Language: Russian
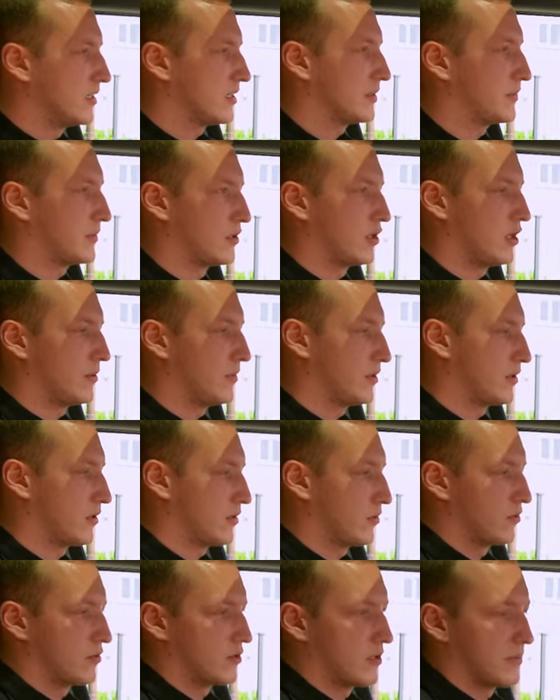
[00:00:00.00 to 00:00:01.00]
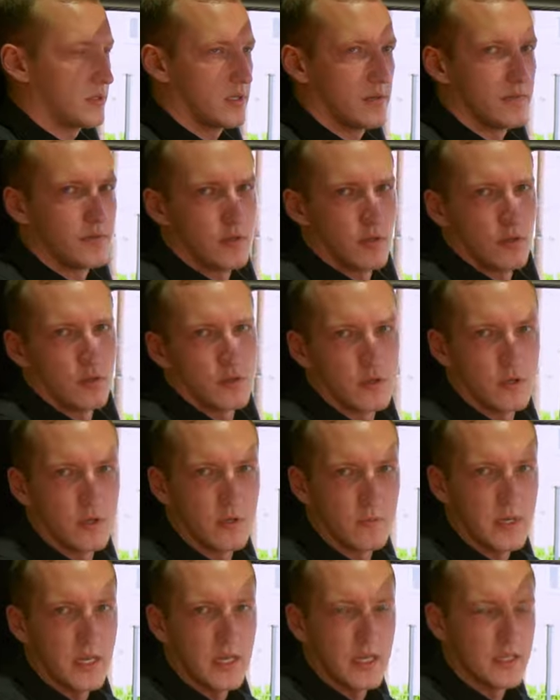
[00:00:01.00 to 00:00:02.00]
спидометр, ну и, собственно, все, что
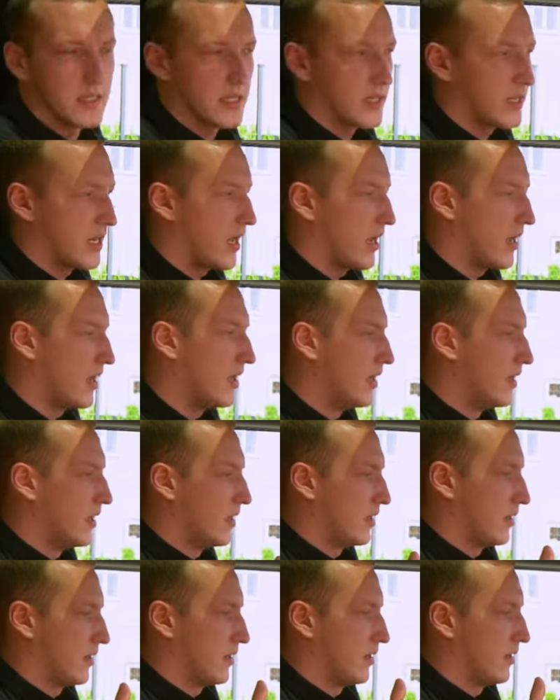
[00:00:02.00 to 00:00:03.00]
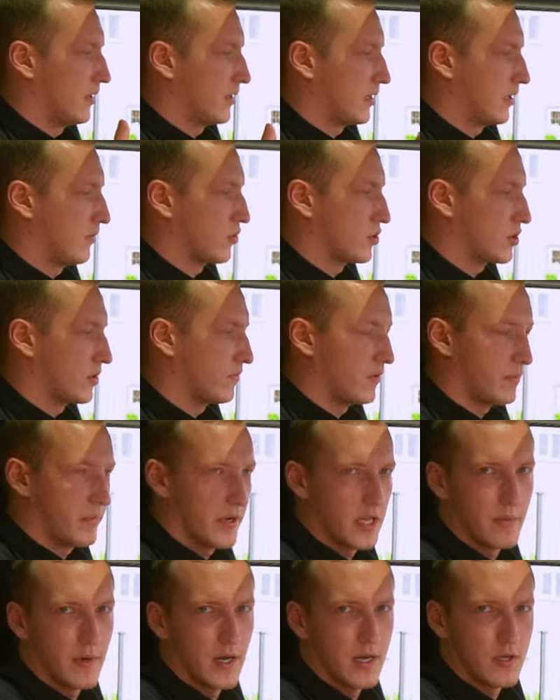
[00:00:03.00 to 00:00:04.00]
имеется для э, того, чтобы вы
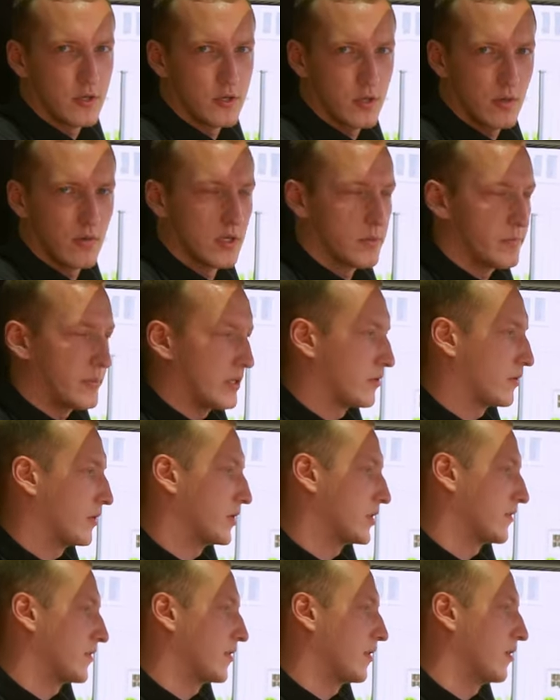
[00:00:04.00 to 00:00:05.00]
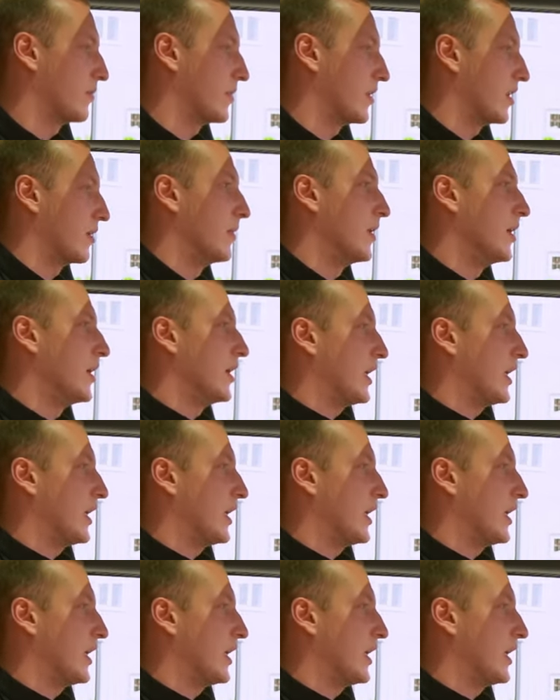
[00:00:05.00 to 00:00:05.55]
понимали, что у нас происходит с автомобилем.